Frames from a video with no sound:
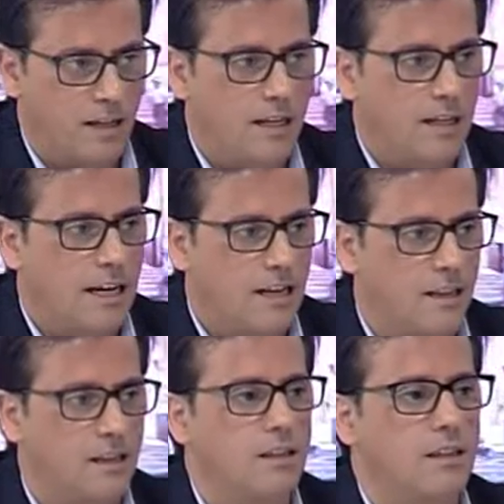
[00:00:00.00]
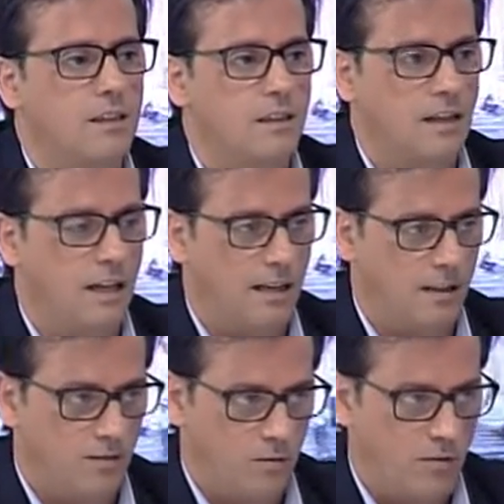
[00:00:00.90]
en AGE,
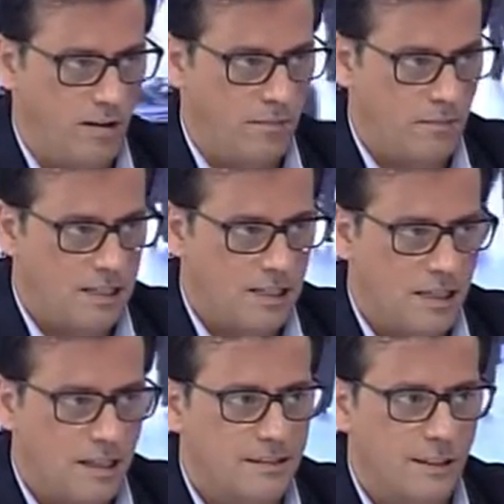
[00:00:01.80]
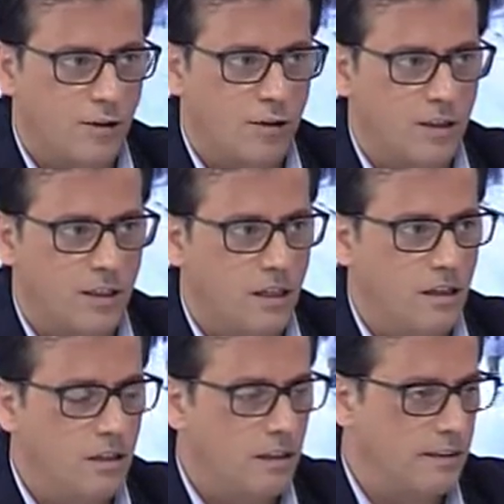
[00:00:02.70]
las nuevas empresas tecnológicas,
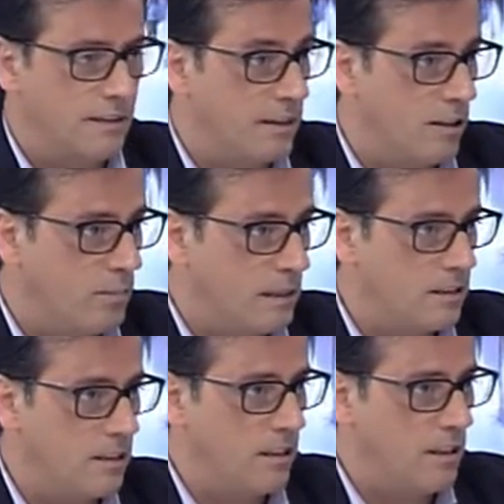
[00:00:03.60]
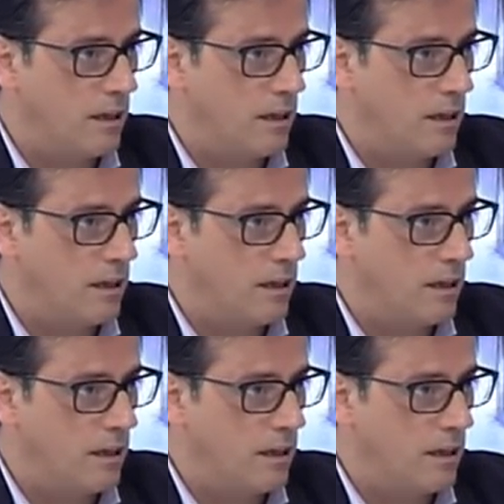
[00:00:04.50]
estáis que lo partís, ¿eh?